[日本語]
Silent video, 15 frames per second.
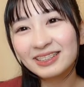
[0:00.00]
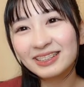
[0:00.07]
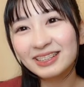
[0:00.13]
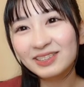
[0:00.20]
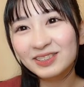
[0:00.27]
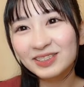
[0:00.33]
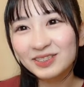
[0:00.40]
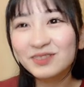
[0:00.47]

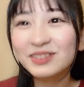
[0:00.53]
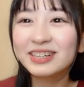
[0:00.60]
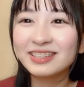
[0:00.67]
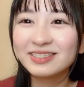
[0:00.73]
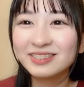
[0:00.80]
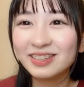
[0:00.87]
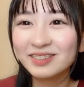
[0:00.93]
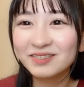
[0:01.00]
楽しみが
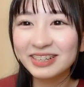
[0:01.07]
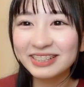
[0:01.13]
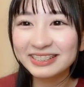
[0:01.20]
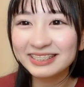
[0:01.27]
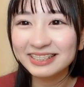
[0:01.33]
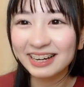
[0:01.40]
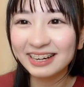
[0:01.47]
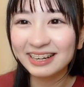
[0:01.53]
増えまし
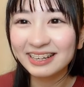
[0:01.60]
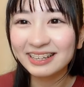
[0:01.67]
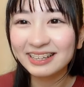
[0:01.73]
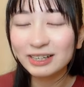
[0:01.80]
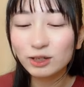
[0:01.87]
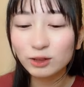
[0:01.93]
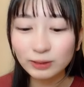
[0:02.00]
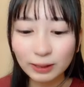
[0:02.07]
た
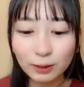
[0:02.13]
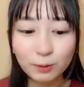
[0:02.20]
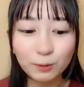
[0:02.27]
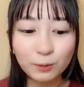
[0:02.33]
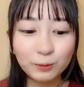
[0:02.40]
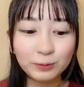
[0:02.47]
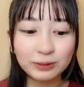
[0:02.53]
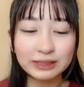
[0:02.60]
ね
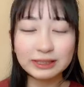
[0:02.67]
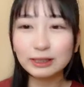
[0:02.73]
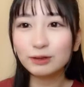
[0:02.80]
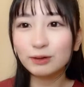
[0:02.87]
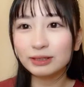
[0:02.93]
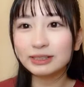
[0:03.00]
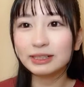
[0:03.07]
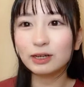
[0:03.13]
今次
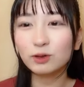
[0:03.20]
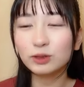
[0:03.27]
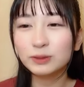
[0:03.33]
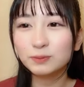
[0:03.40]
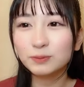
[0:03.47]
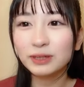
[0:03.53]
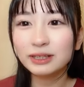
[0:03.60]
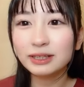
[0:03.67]
はさ
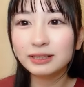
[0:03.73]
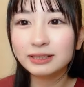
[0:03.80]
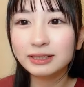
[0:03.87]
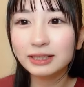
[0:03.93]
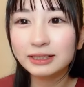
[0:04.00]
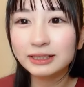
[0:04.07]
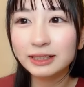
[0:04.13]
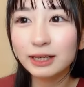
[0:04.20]
コスプレたくさ
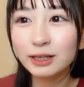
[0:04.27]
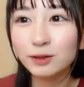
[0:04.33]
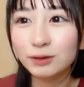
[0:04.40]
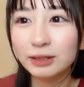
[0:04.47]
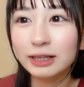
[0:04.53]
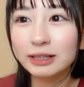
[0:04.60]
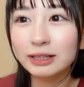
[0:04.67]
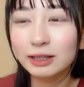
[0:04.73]
んしたいよ
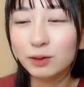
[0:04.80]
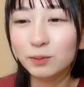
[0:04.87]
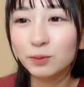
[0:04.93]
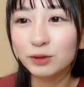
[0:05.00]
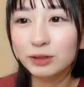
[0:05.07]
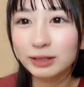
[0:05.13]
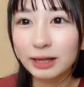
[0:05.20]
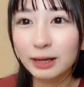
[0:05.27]
ねって思っ
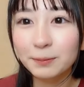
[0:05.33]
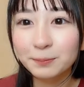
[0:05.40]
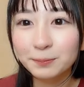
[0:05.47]
て